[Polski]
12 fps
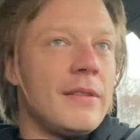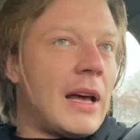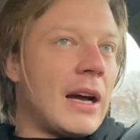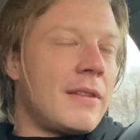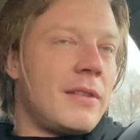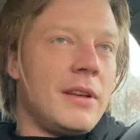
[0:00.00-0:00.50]
z
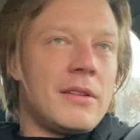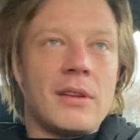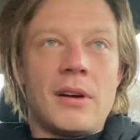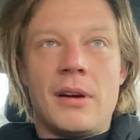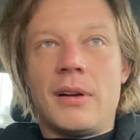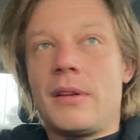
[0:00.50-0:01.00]
akcji,
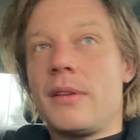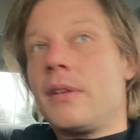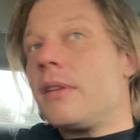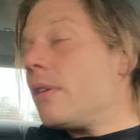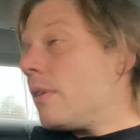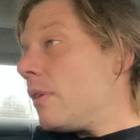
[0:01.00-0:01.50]
to
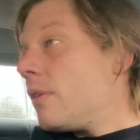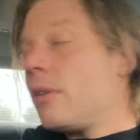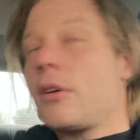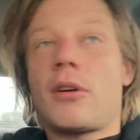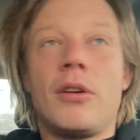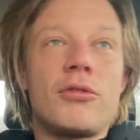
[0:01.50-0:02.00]

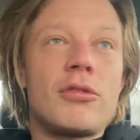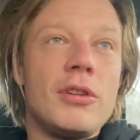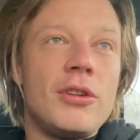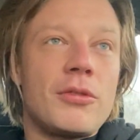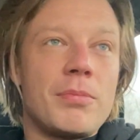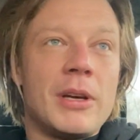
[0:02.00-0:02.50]

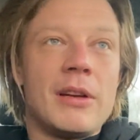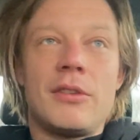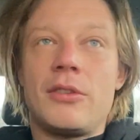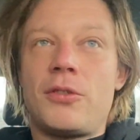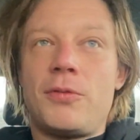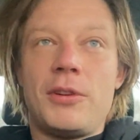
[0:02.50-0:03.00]
dokończyliśmy
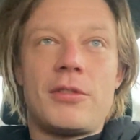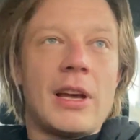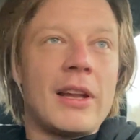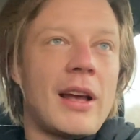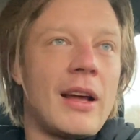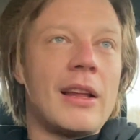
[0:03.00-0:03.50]

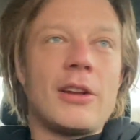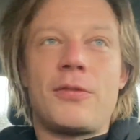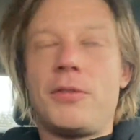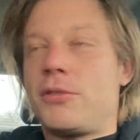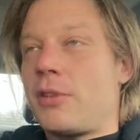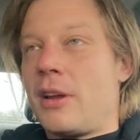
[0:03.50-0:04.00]
ćwiczenia, na
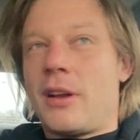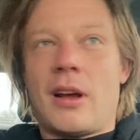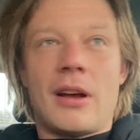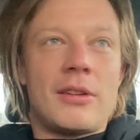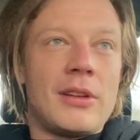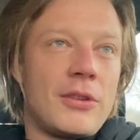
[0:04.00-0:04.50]

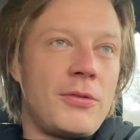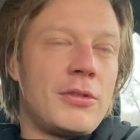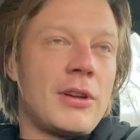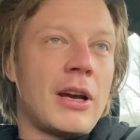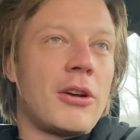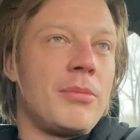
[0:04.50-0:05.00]
ćwiczeniach, na
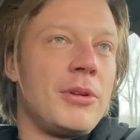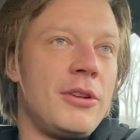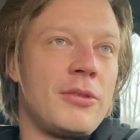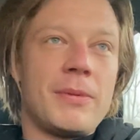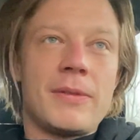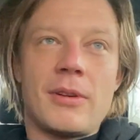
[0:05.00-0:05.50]
ćwiczeniach
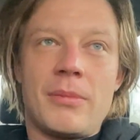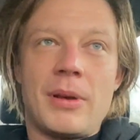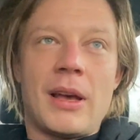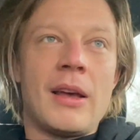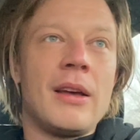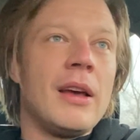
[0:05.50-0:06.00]
robiliśmy
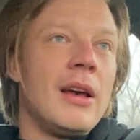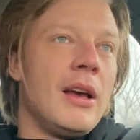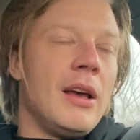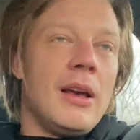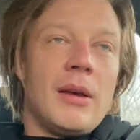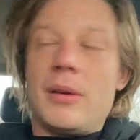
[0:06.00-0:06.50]
sobie,
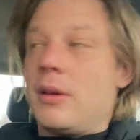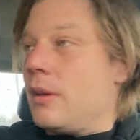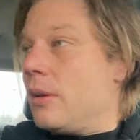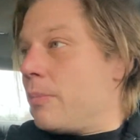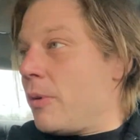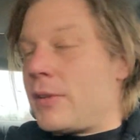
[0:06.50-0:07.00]

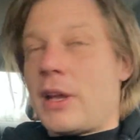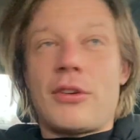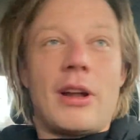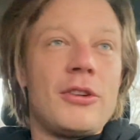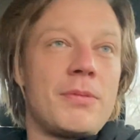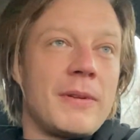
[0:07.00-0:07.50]
yy,
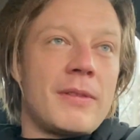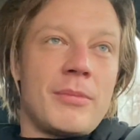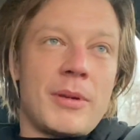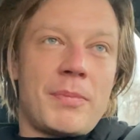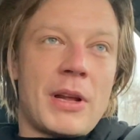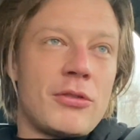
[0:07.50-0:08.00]
powtarzaliśmy
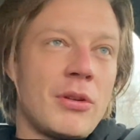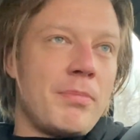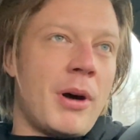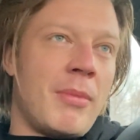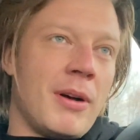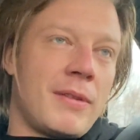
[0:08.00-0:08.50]
sobie pierwszą
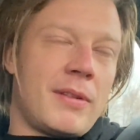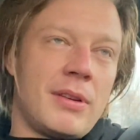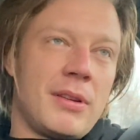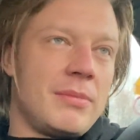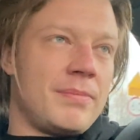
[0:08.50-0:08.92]
pomoc,